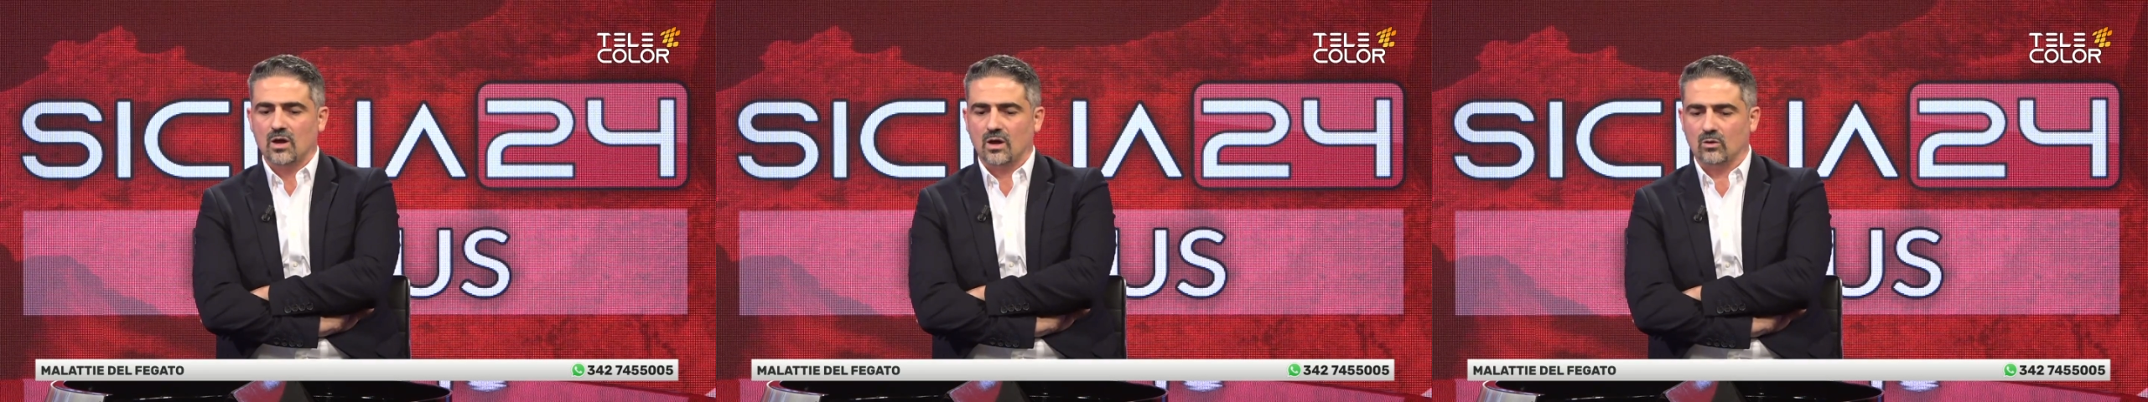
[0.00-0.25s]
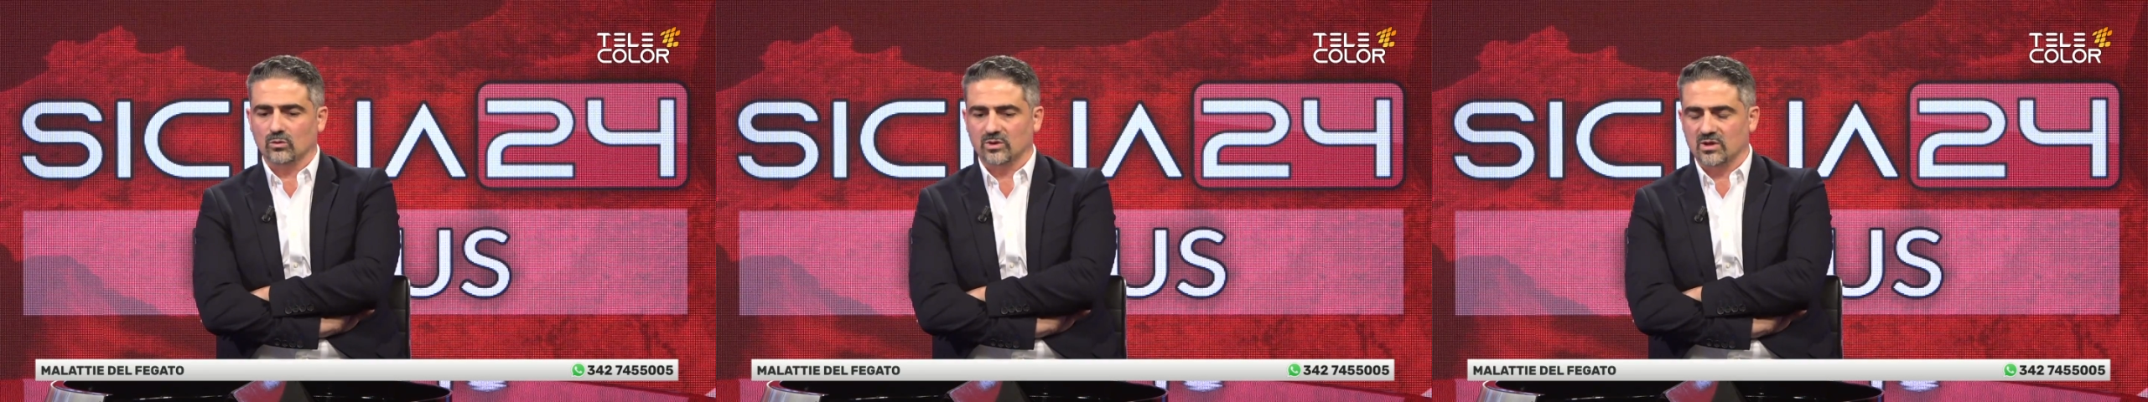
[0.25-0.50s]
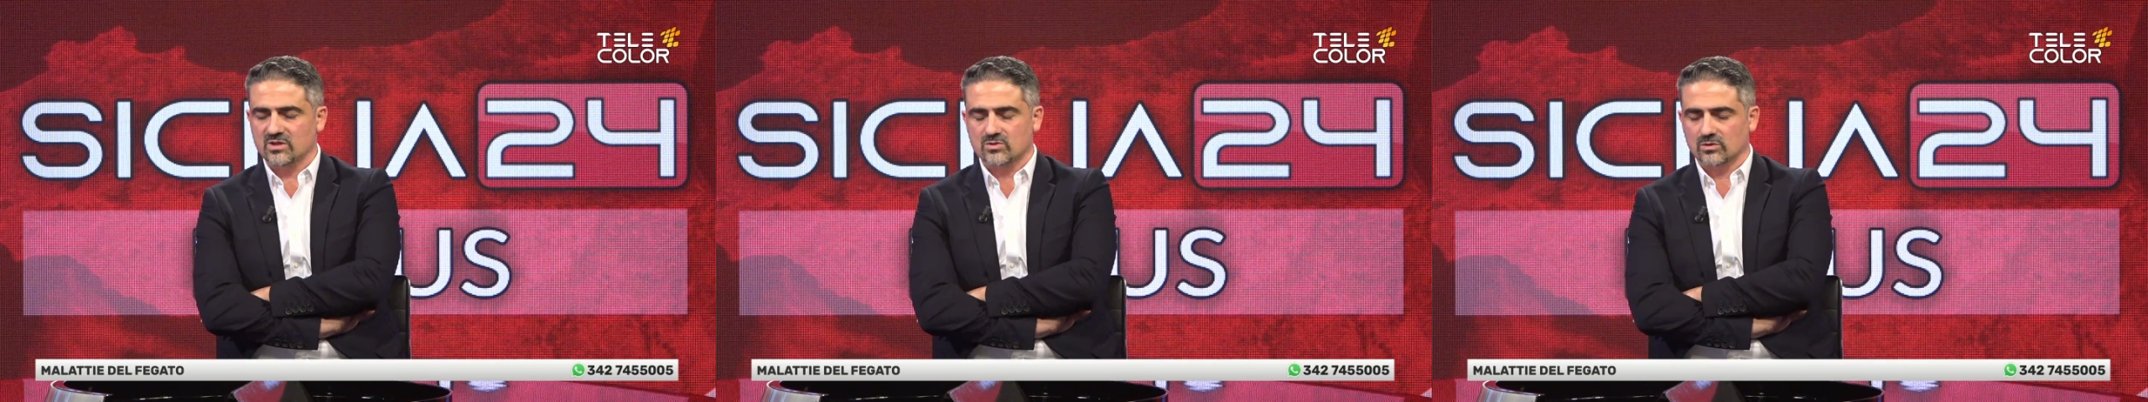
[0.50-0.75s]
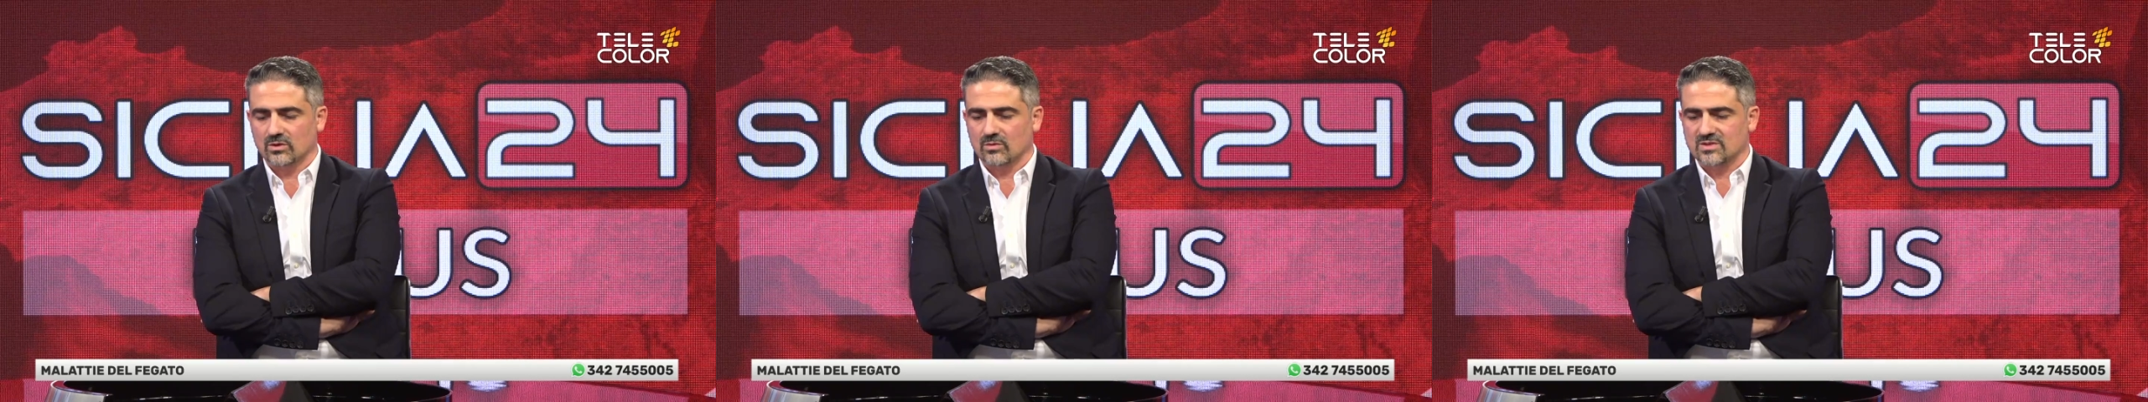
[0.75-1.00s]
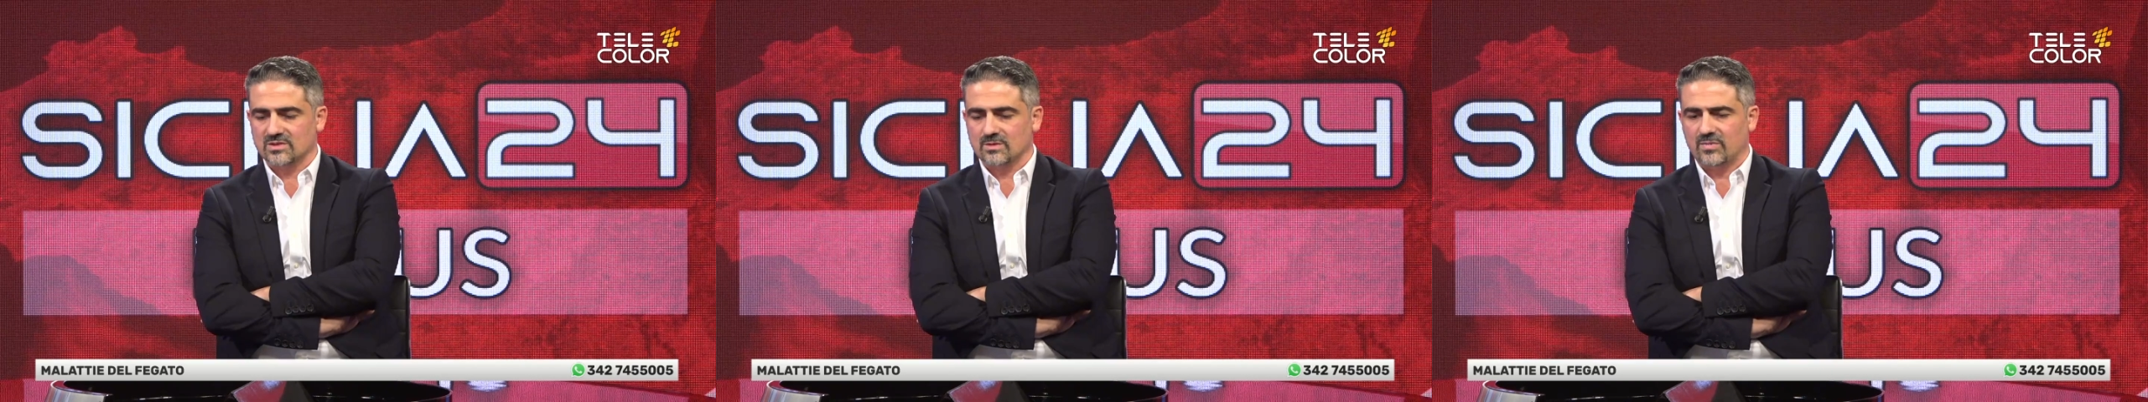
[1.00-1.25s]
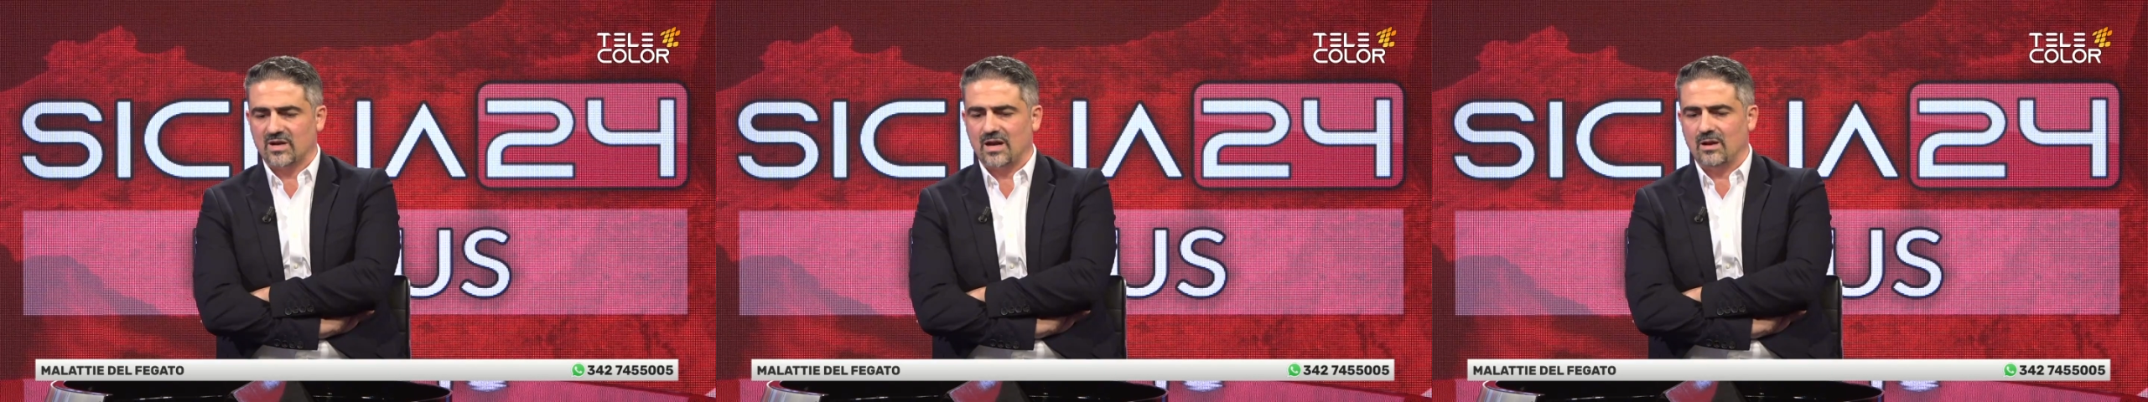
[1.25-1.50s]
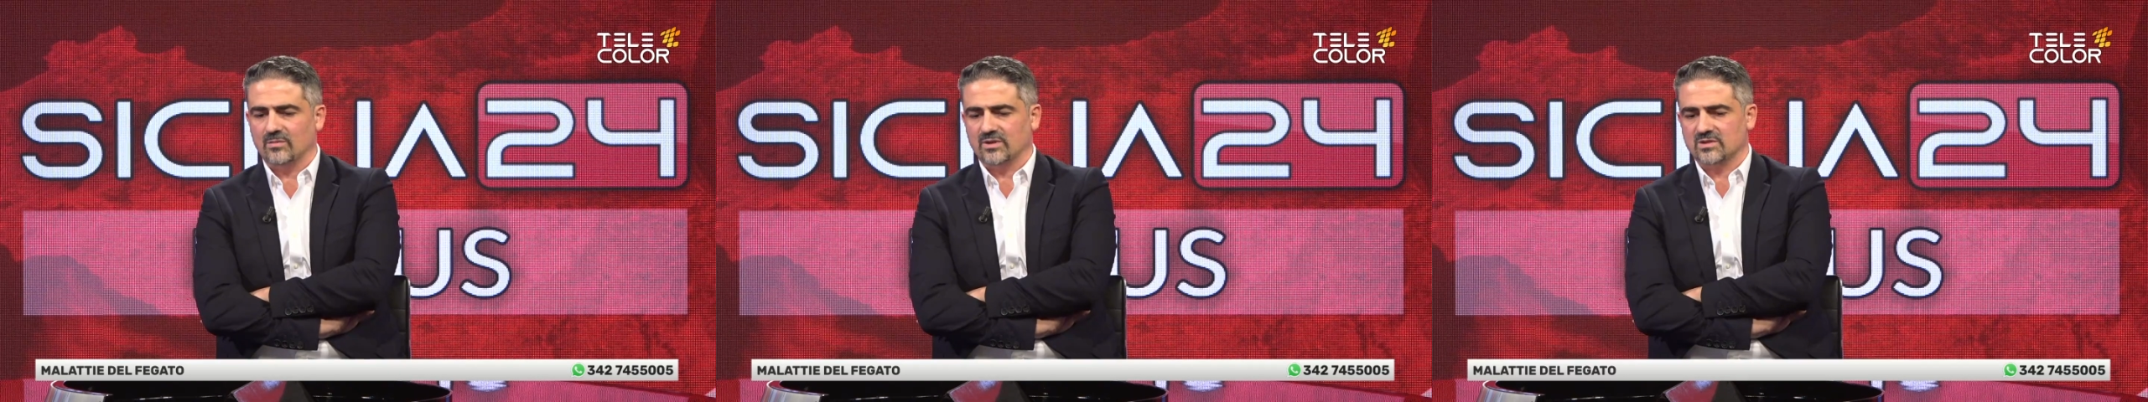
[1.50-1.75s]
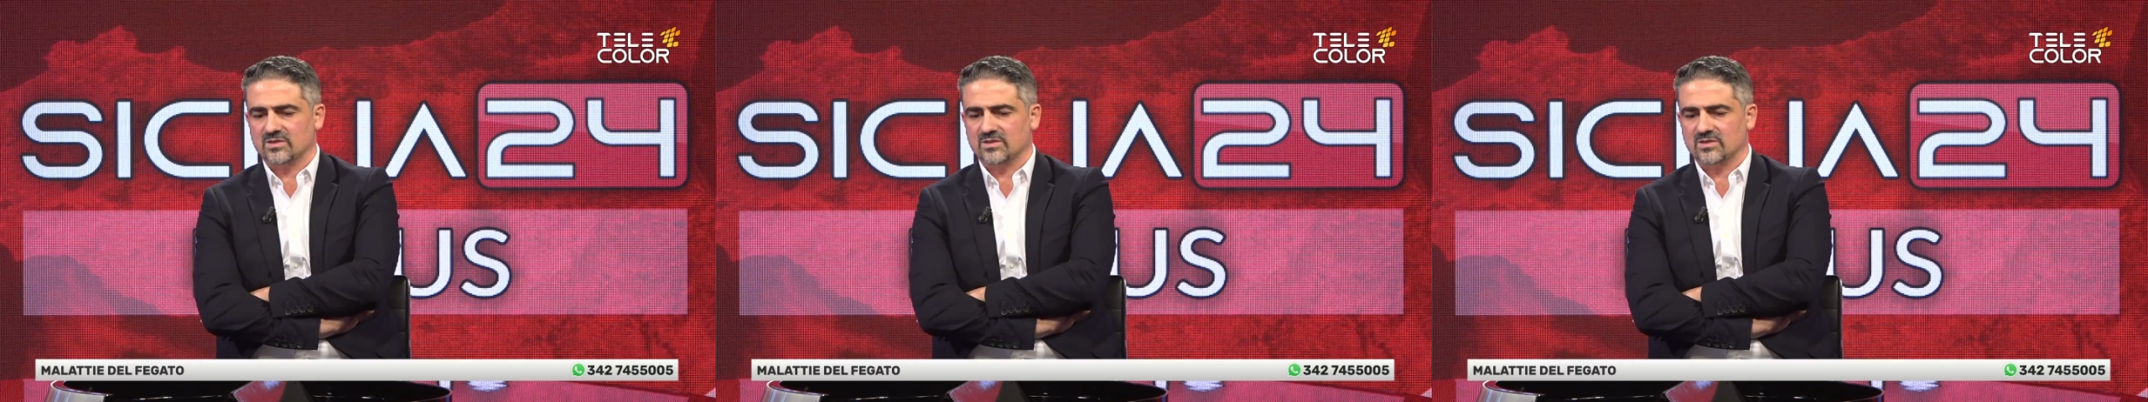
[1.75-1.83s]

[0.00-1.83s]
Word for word: all'utilizzo di questi parametri